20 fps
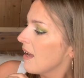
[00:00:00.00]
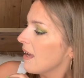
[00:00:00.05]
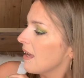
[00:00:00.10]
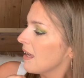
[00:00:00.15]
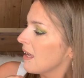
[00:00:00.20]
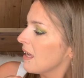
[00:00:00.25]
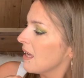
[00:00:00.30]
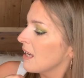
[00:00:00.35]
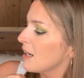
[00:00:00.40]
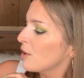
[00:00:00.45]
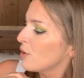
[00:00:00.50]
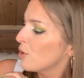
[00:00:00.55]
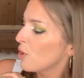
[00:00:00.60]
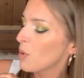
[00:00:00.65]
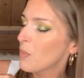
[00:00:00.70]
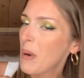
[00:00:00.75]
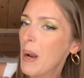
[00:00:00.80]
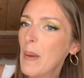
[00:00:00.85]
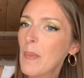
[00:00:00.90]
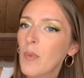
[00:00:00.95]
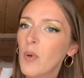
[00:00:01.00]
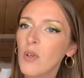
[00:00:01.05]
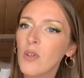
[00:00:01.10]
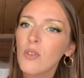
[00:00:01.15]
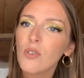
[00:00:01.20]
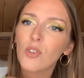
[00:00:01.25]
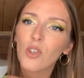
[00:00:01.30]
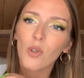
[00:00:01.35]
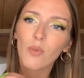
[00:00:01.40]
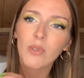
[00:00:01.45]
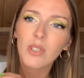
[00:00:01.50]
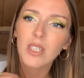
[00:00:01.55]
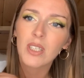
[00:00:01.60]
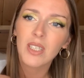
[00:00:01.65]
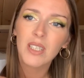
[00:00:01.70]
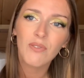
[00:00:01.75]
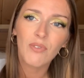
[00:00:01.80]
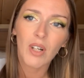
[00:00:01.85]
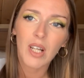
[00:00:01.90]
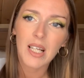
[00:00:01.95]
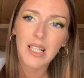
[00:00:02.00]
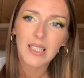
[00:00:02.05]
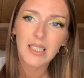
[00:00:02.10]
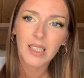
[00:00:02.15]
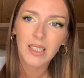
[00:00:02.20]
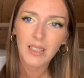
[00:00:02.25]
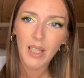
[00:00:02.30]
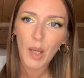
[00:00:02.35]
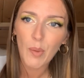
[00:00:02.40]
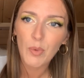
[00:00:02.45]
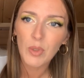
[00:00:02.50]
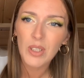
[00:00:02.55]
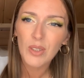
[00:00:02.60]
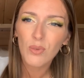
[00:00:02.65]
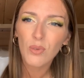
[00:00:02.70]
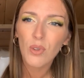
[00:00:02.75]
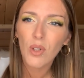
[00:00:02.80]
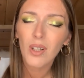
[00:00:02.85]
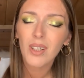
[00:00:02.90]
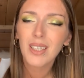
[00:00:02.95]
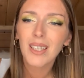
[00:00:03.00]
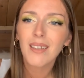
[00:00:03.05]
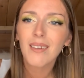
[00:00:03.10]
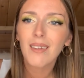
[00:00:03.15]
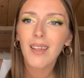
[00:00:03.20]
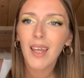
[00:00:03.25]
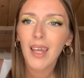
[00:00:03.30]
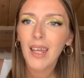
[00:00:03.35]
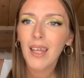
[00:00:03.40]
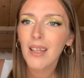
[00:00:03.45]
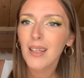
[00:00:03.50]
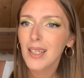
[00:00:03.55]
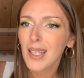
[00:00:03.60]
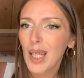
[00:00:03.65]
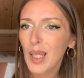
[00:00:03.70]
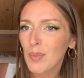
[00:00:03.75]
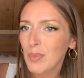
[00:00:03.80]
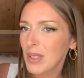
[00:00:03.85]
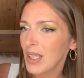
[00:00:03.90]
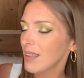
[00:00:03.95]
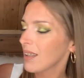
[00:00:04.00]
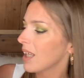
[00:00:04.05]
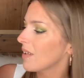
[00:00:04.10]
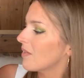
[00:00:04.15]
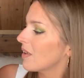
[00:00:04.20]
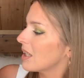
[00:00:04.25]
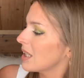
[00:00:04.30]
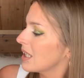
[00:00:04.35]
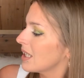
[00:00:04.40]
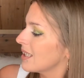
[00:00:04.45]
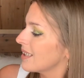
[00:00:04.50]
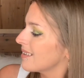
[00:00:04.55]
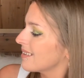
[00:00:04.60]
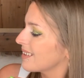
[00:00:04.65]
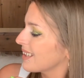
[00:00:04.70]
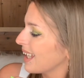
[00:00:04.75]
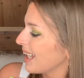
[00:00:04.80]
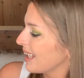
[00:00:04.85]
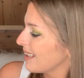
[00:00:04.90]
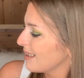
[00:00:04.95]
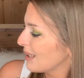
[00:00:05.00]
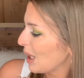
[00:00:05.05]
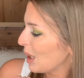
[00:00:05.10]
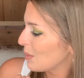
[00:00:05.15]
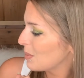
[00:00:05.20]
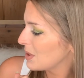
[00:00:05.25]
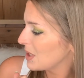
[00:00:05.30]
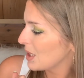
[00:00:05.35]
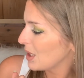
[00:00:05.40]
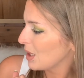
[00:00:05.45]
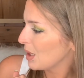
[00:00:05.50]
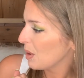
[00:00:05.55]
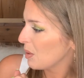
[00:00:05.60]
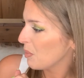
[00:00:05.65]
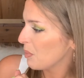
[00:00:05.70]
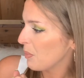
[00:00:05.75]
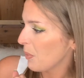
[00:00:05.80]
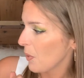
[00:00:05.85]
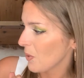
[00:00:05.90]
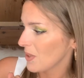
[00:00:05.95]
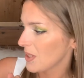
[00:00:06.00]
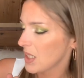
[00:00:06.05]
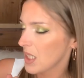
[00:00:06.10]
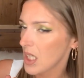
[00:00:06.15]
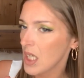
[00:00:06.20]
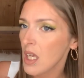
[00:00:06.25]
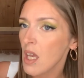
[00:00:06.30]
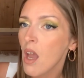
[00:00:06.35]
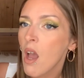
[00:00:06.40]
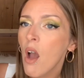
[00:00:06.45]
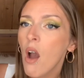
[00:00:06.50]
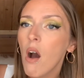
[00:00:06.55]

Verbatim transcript: Et globalement, comme j'ai dit, voilà, c'est une harmonie de couleurs qui est très très bien travaillée, très très bien pensée.